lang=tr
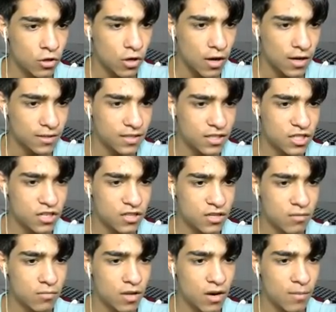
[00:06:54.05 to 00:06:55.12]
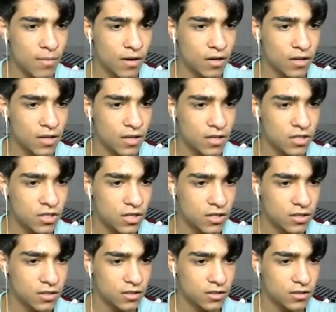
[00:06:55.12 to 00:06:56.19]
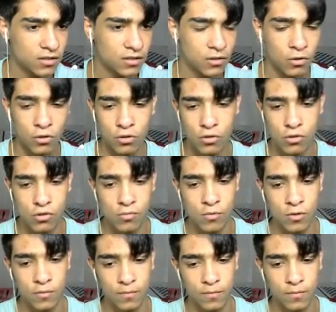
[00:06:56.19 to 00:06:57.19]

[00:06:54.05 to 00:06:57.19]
Ateş ettiğim yere bakın gençler. Gördünüz mü?